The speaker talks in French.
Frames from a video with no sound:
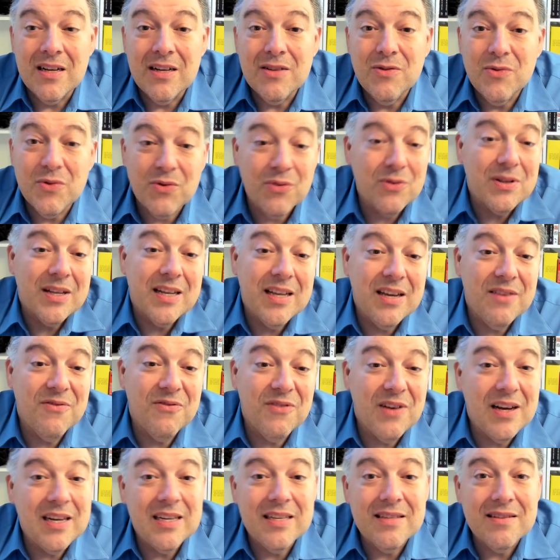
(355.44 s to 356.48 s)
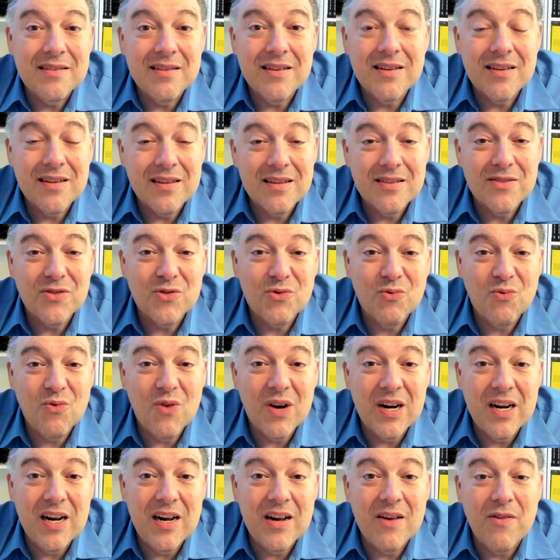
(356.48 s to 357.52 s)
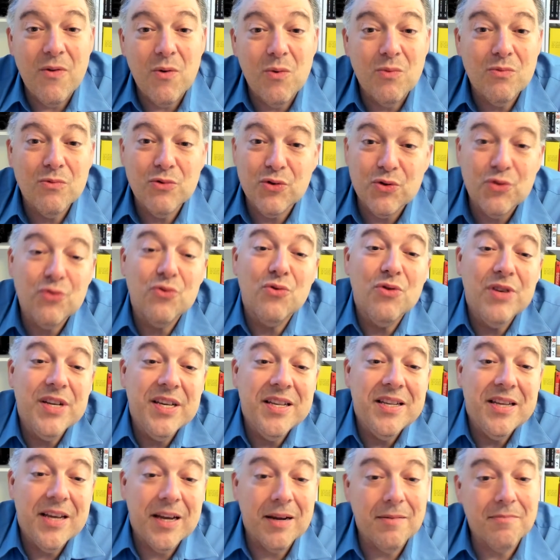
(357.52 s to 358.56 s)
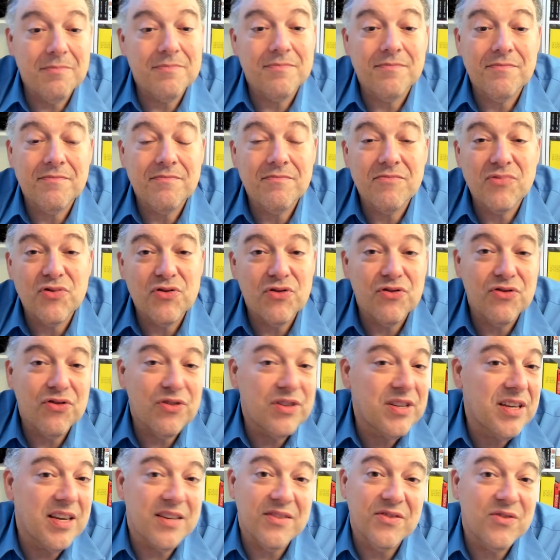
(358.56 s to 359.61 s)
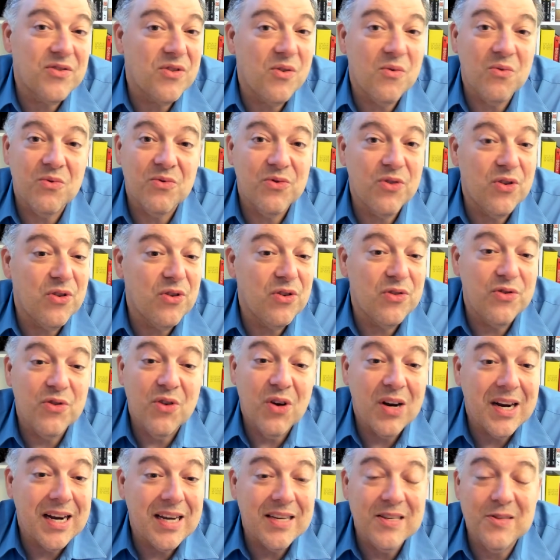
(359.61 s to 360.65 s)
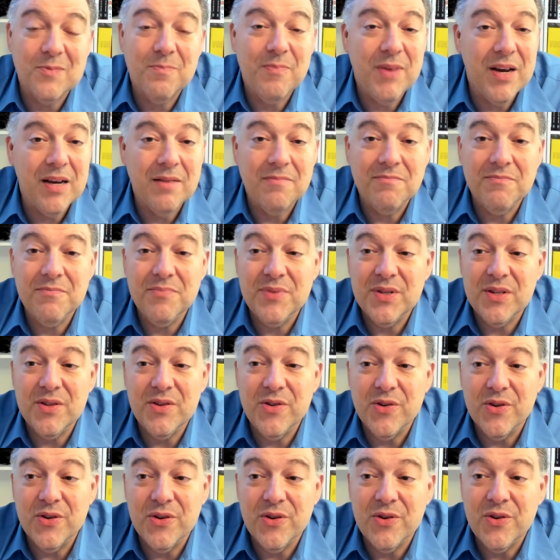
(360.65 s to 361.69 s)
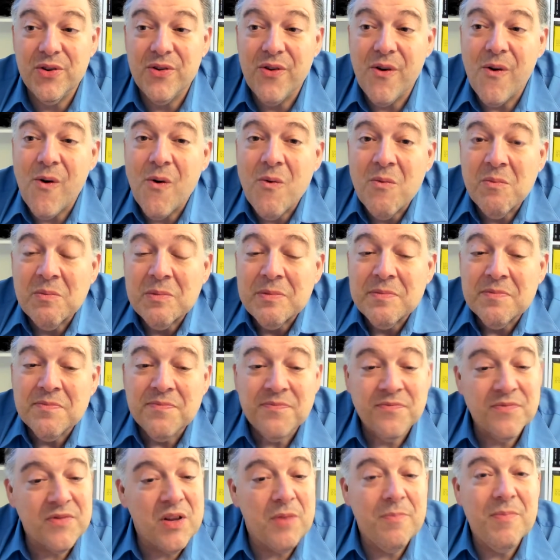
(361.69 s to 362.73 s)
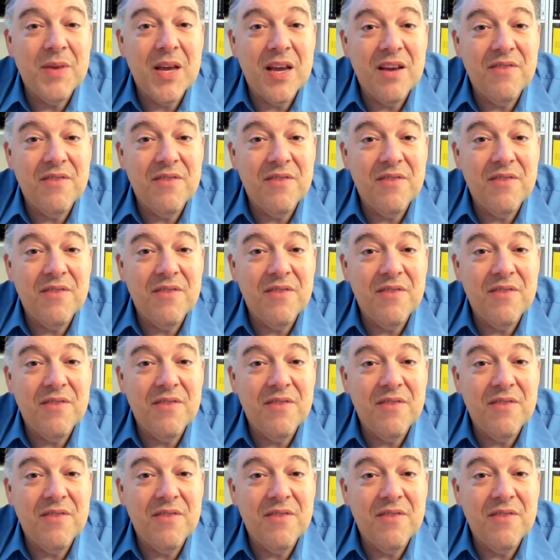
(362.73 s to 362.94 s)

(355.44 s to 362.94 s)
toutes les fêtes soient soulignées. Juste une question de respect, puis de, de bien